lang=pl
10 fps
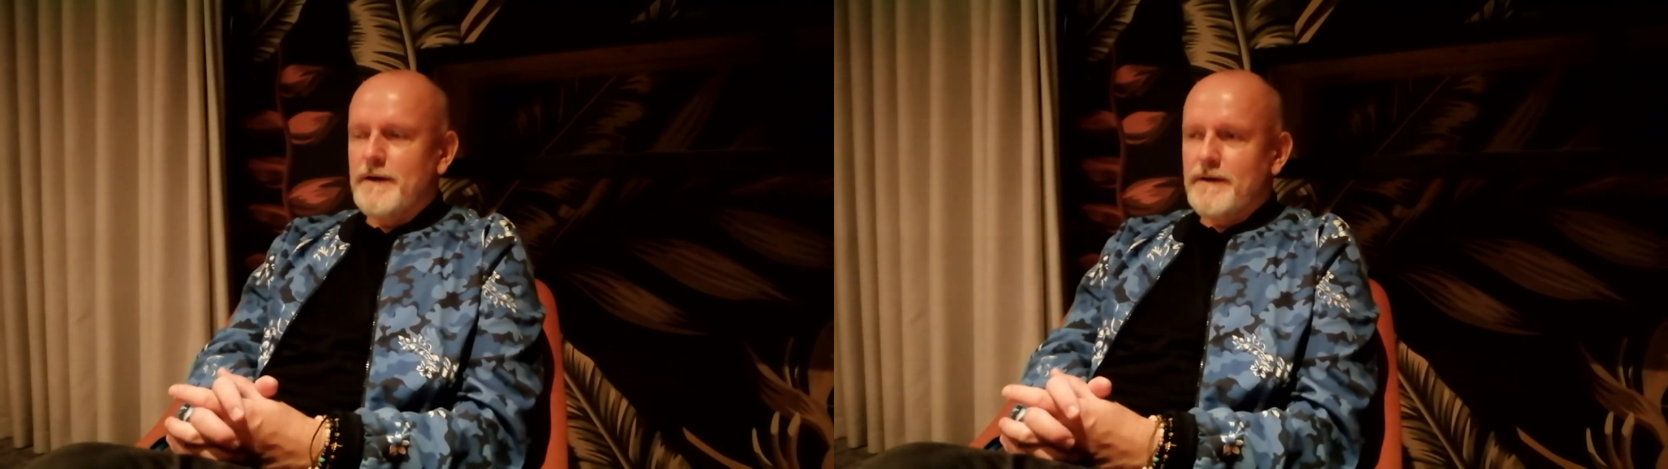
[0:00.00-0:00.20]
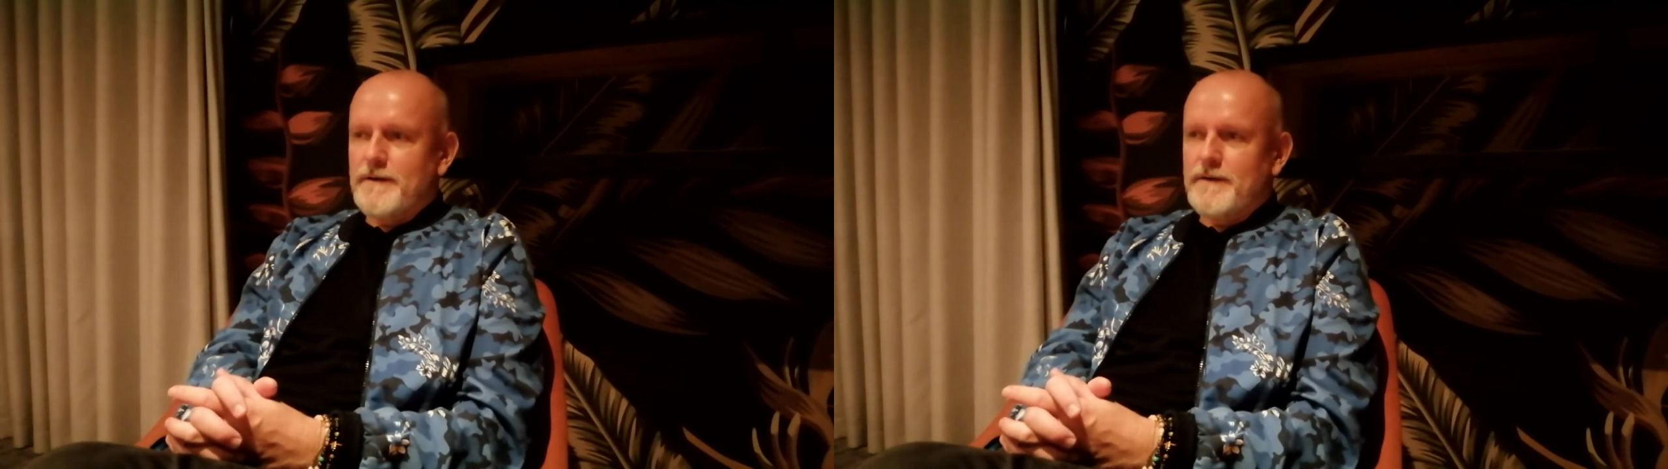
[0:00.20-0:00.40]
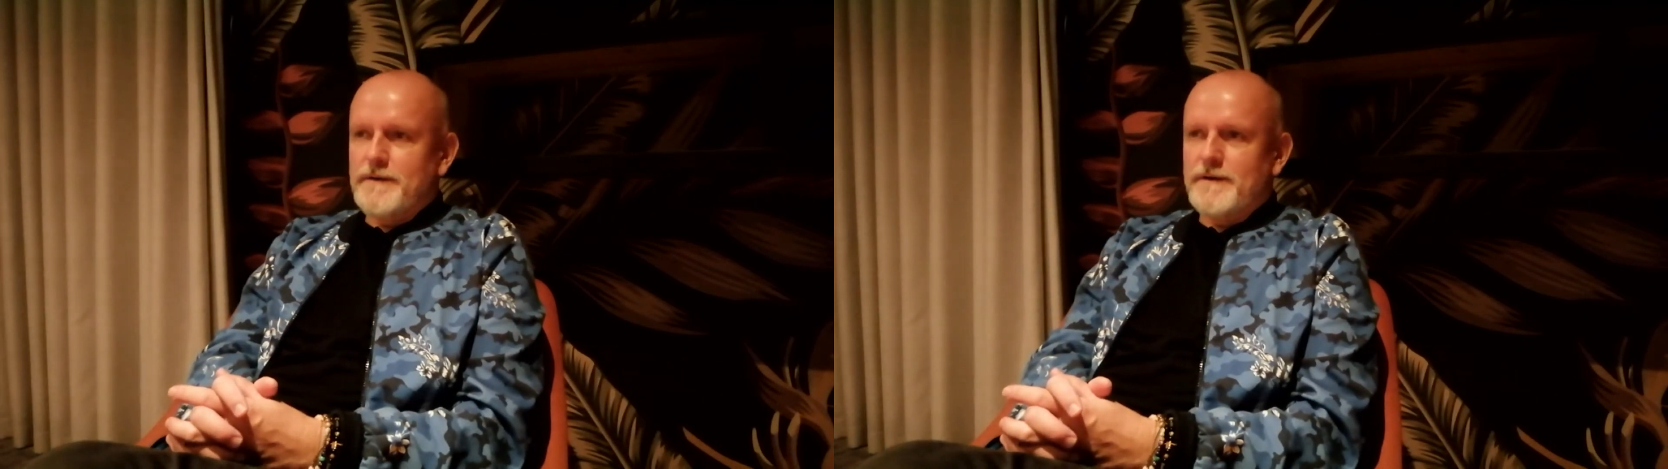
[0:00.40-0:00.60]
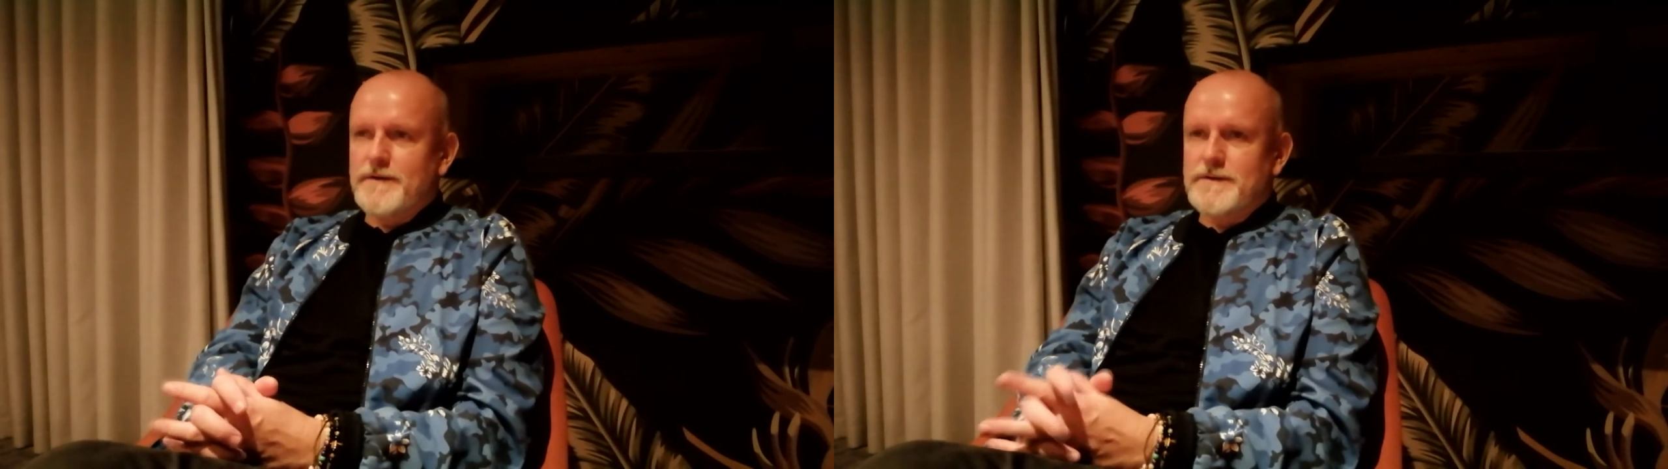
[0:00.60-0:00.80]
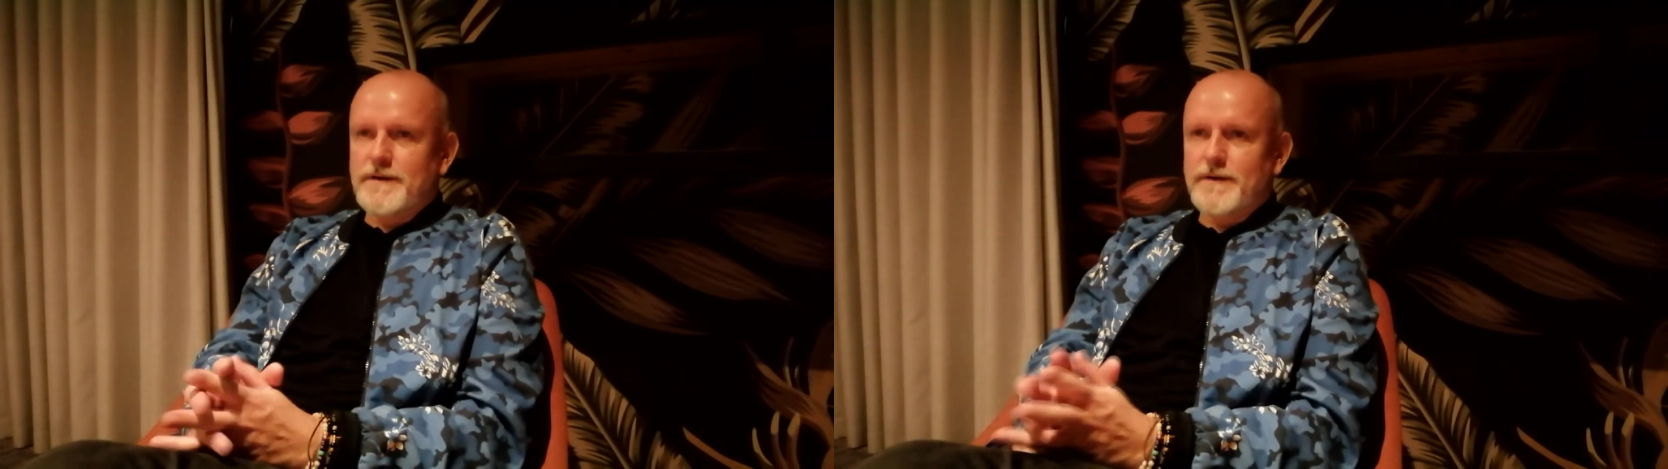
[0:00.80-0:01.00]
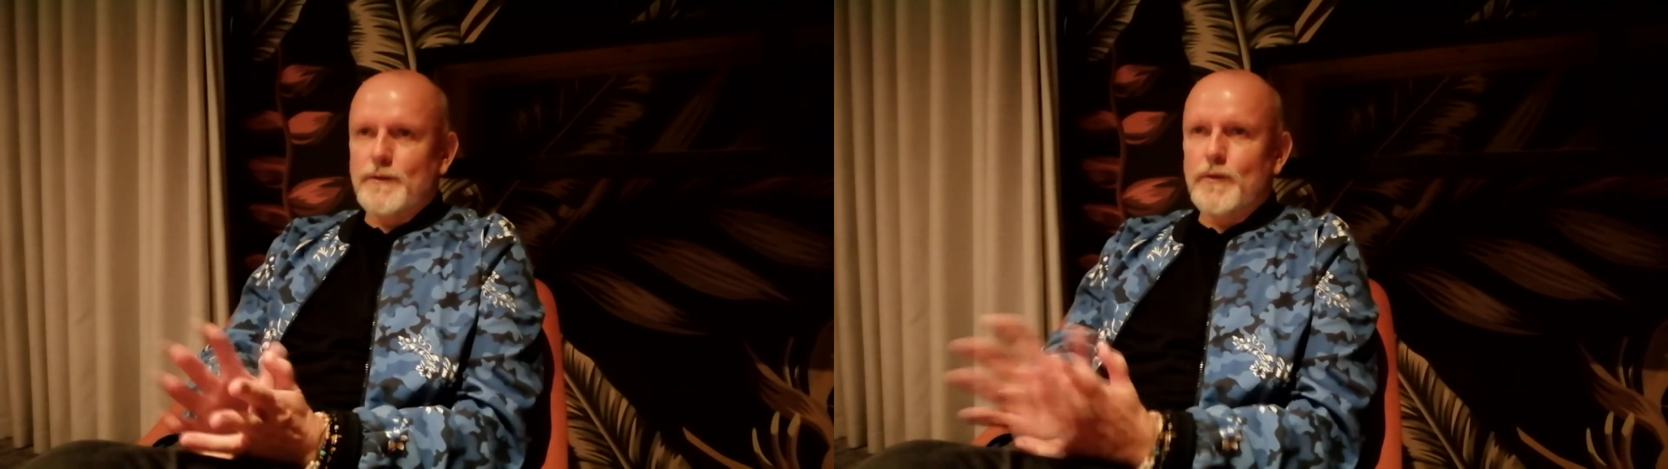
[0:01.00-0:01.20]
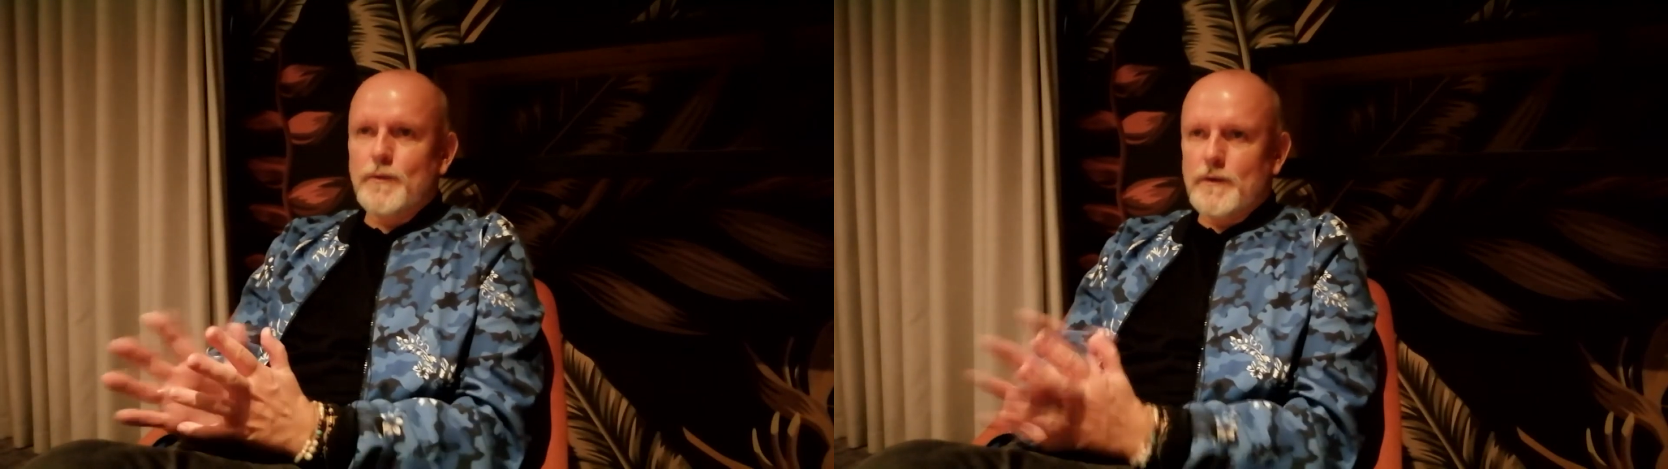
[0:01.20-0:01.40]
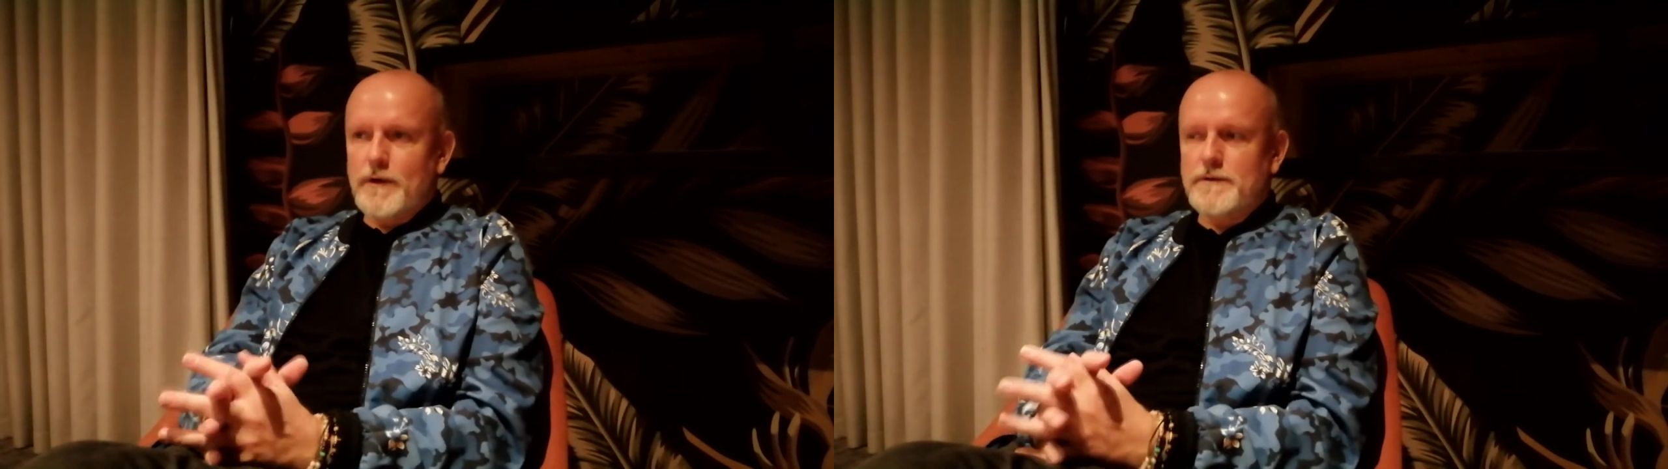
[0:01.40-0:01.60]
E, drodze do
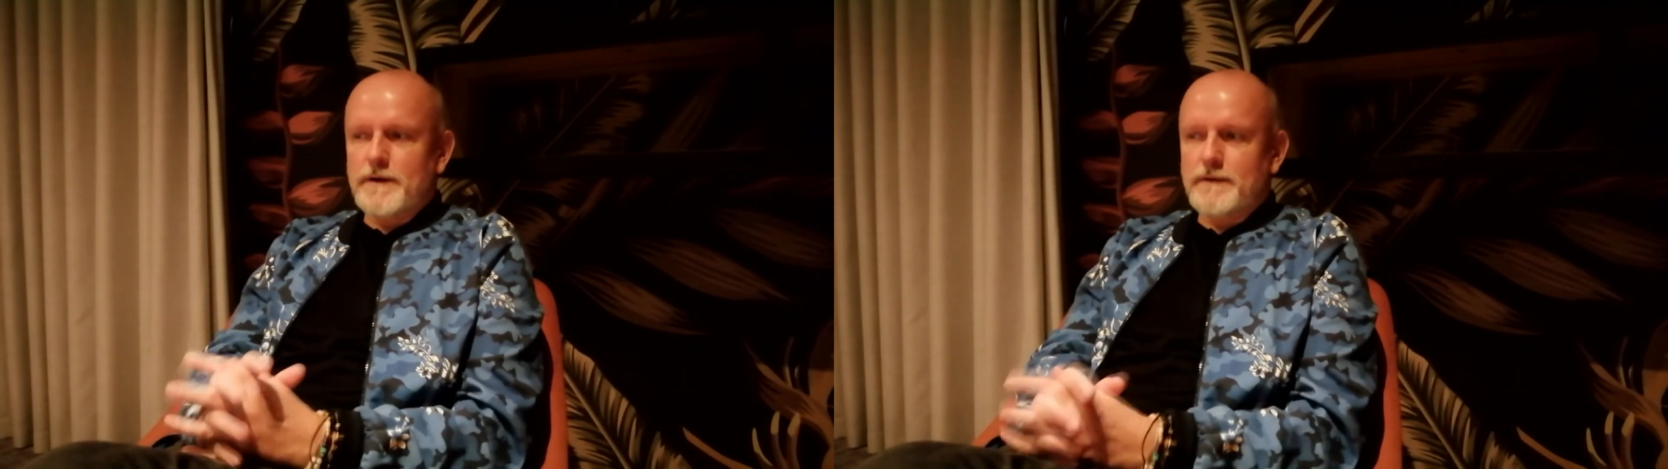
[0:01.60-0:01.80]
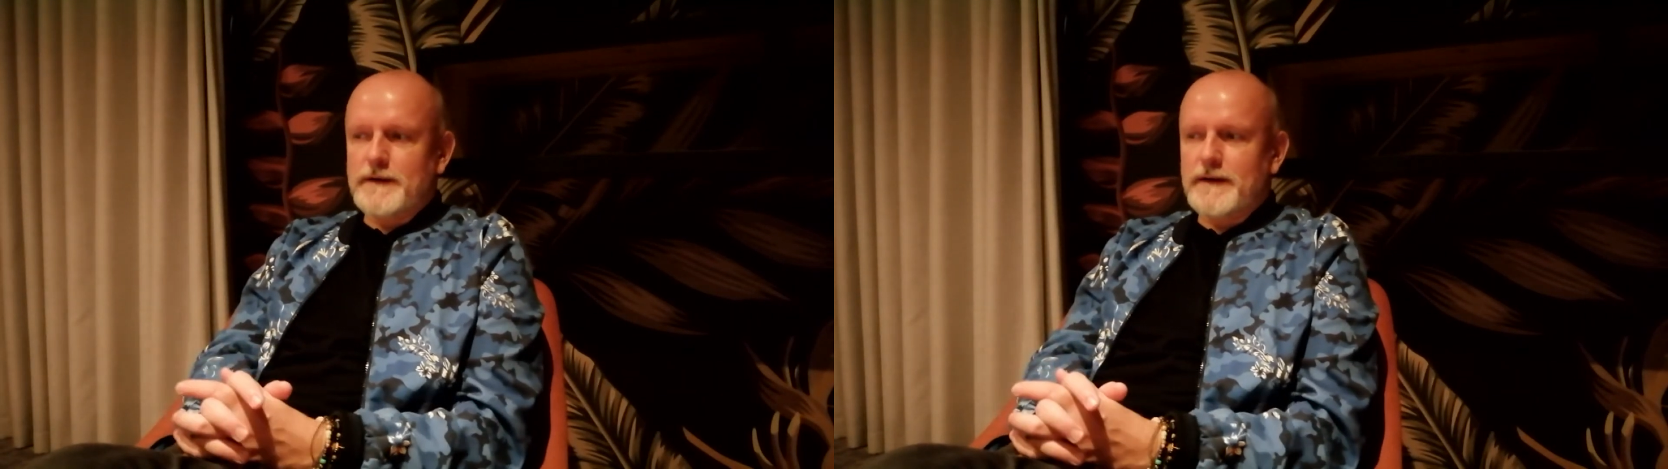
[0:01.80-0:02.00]
uhonorowania